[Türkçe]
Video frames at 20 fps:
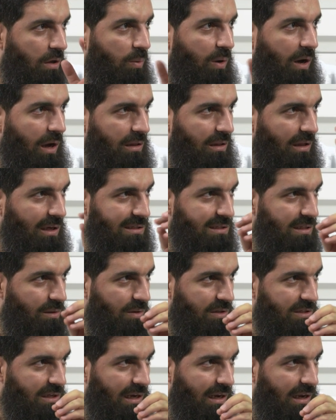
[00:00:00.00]
ve Allah azze
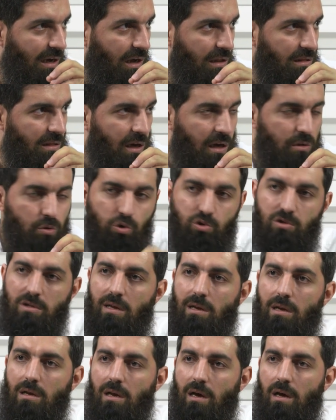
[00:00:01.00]
ve celle Allah
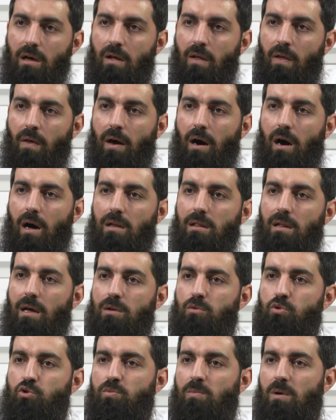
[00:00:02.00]
dostlarıyla Allah
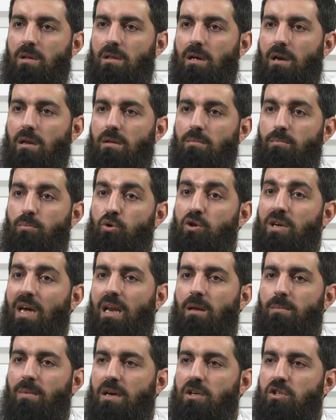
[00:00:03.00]
düşmanlarının bu
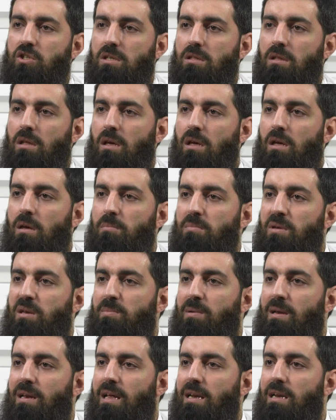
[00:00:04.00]
kelime için
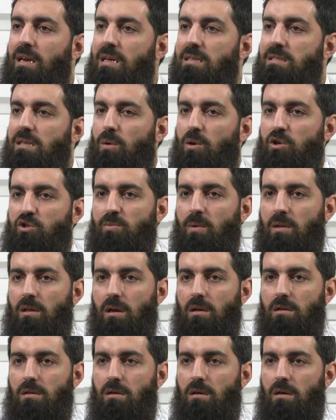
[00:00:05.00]
birbirleriyle
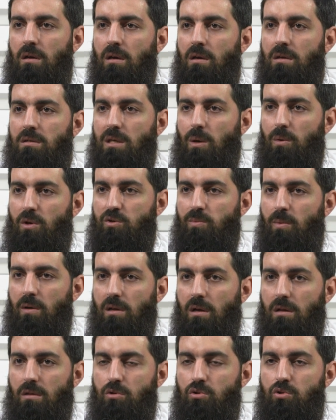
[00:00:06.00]
savaşmalarını
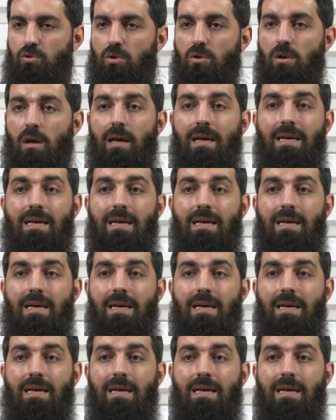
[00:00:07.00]
savaşmalarını istiyor.